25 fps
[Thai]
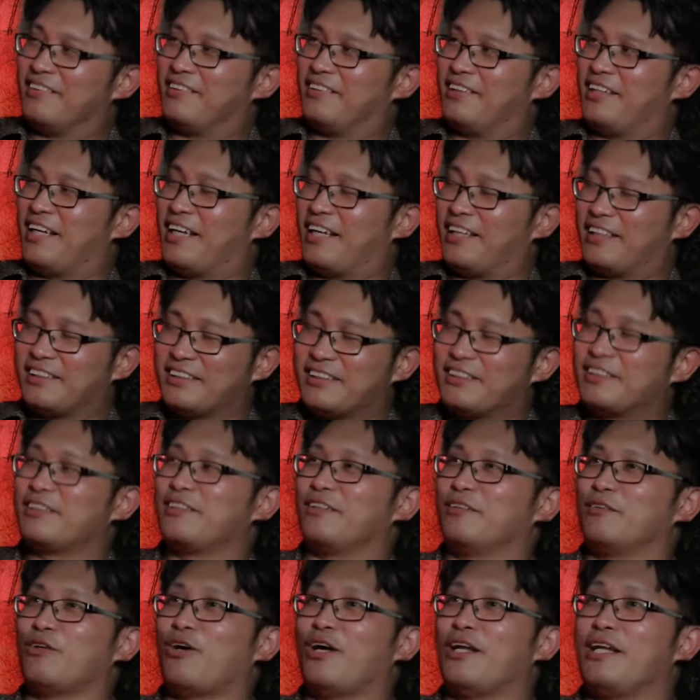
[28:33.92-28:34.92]
เนี่ยส่
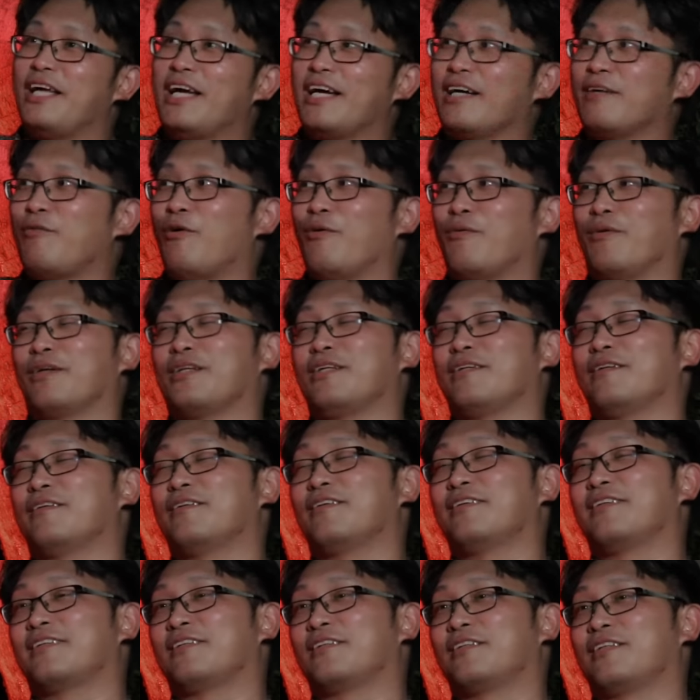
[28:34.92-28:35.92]
วนตอนนี้ผมก็
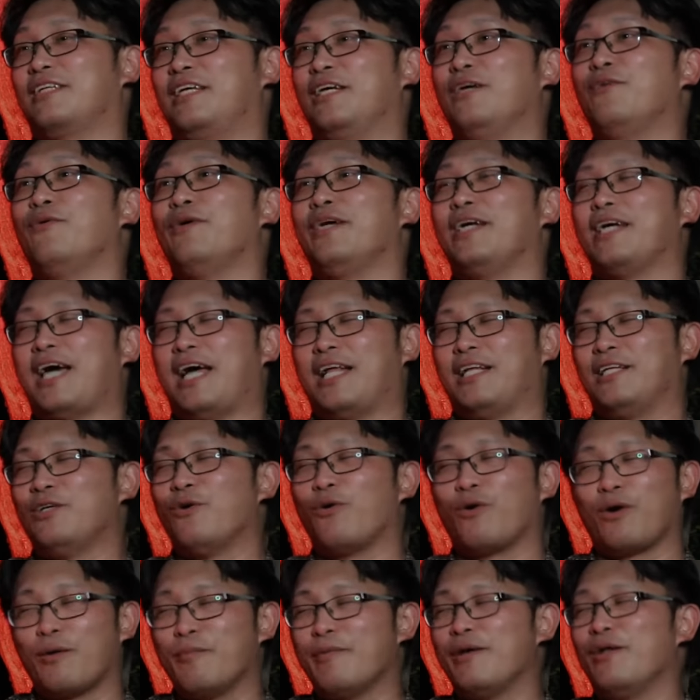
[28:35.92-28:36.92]
ที่คุยกันหย
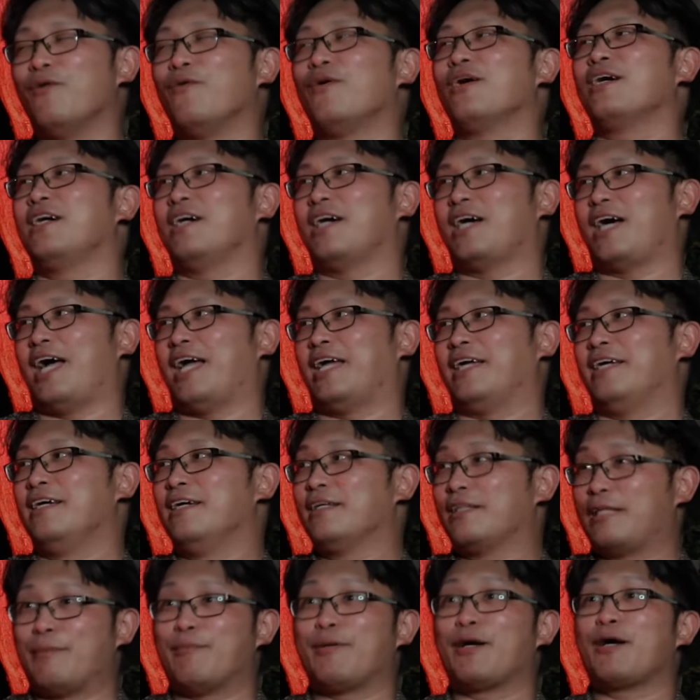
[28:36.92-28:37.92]
กก็ไม่รู้ว่าคือใคร
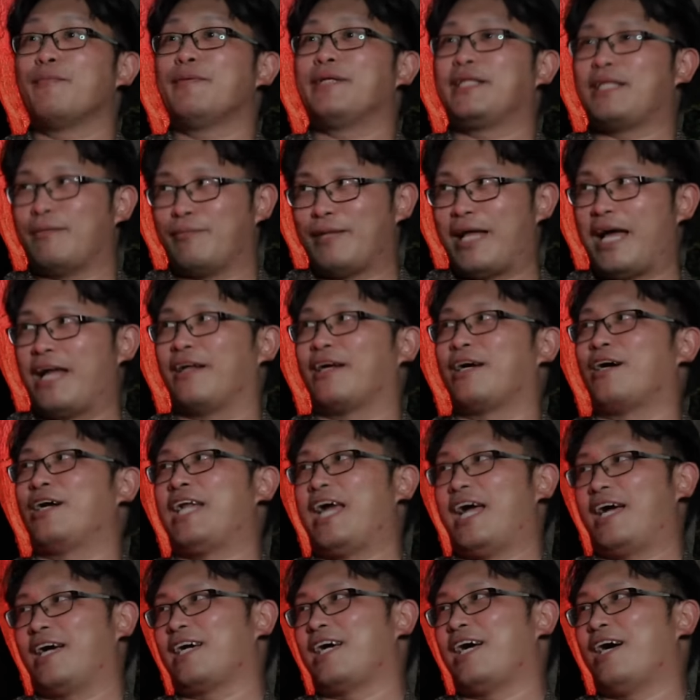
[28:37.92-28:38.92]
แต่มันก็เป็นตำนานค
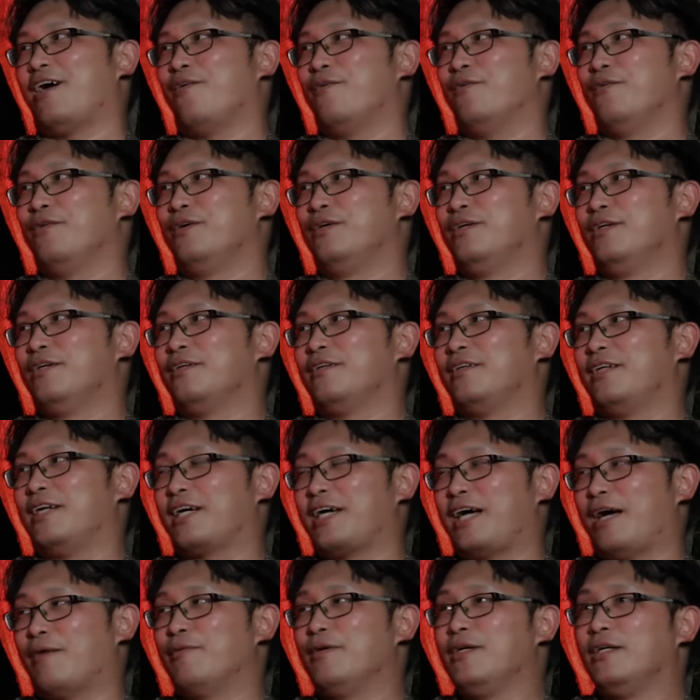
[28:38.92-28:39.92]
ณะเขานะค
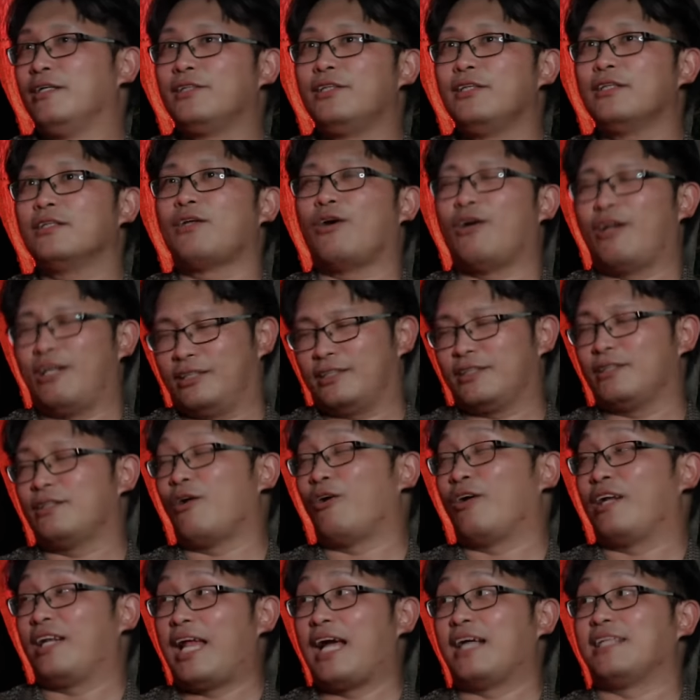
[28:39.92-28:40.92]
รับ ซึ่งต่อ
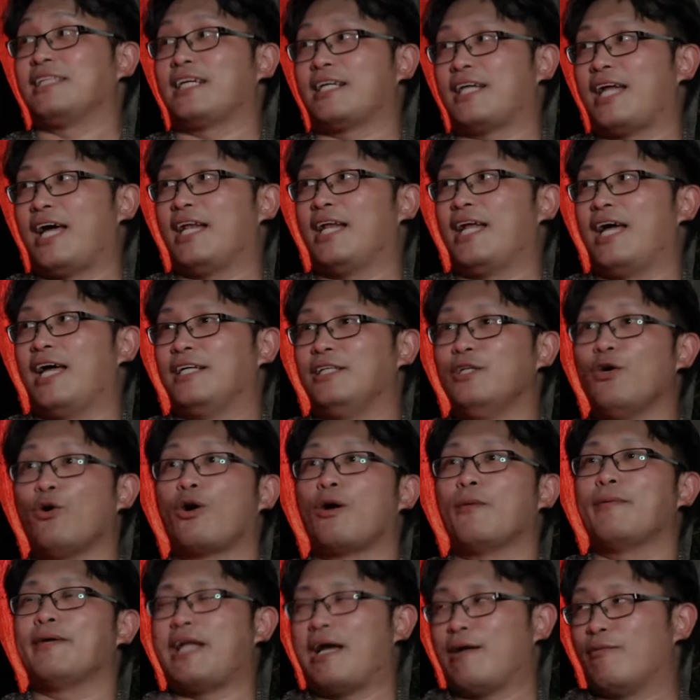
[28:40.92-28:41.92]
หลังจากนั้นน่ะหยก
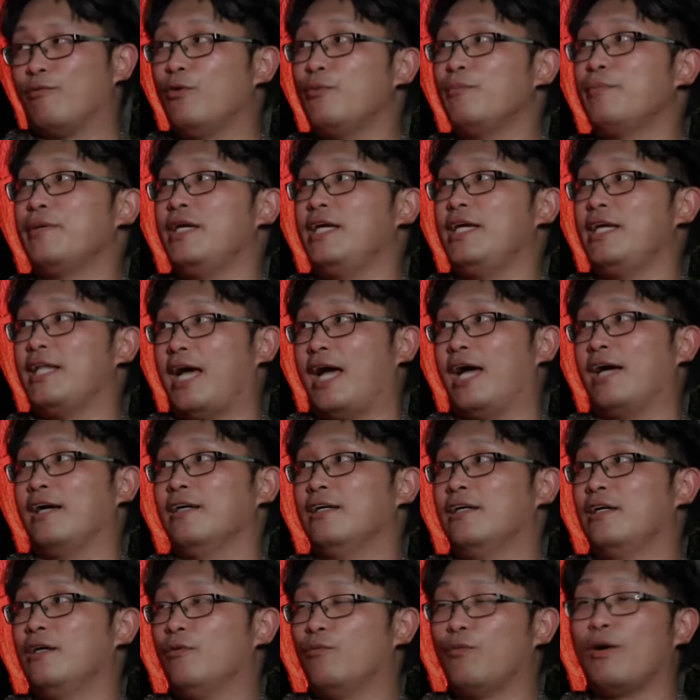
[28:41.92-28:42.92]
ก็ไปถามรุ่นพี่นะ
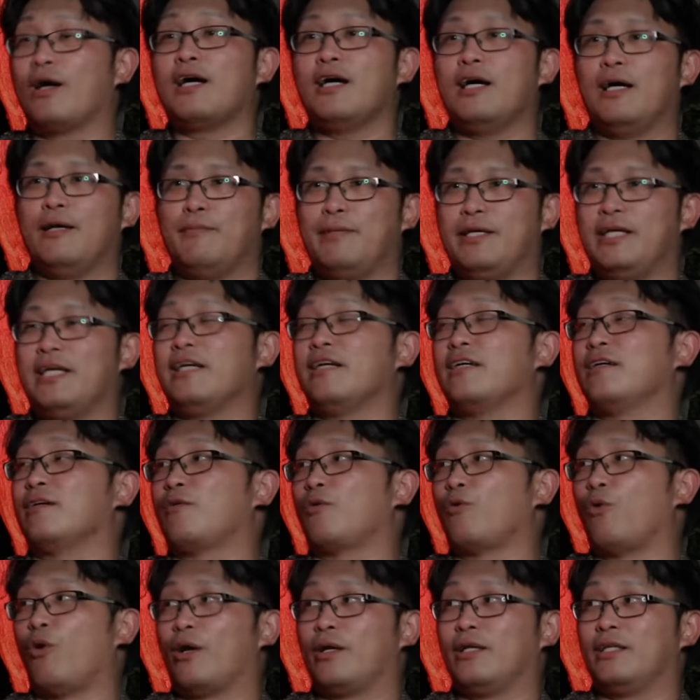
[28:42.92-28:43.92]
ว่าเคยมี
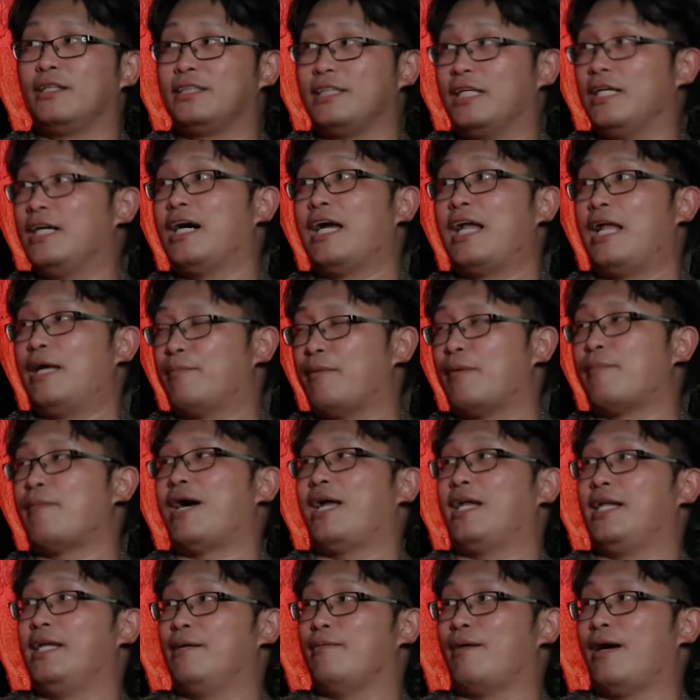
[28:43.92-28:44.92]
คนเจออะไรประมาณ
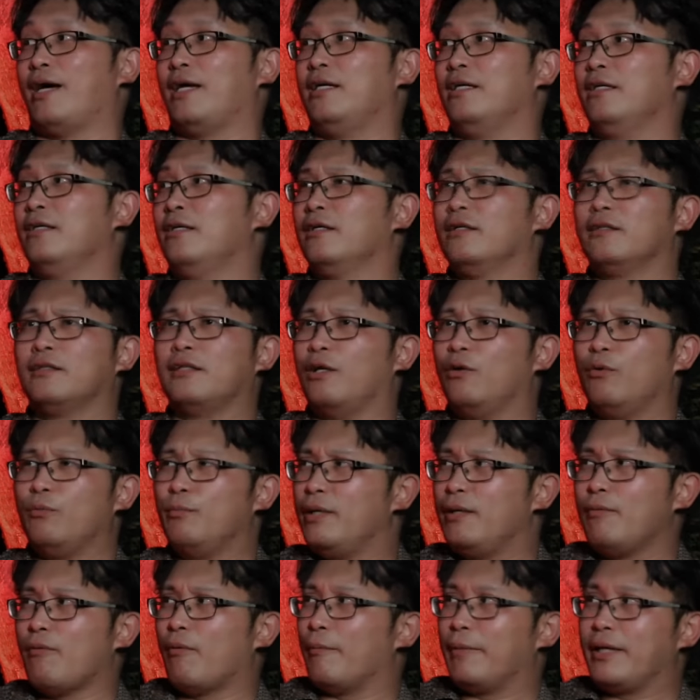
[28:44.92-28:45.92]
นี้ไหม แต่นุ้น
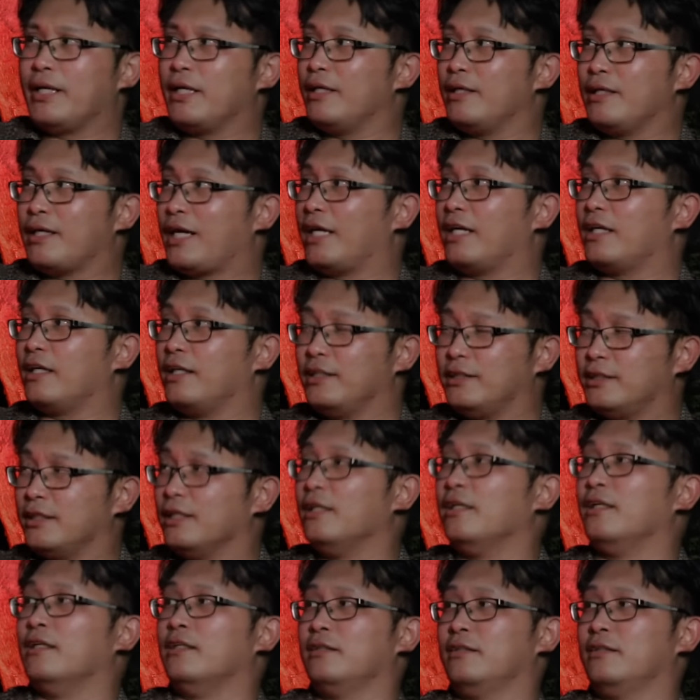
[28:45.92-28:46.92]
พี่บอกไม่มีใครเคยเจอ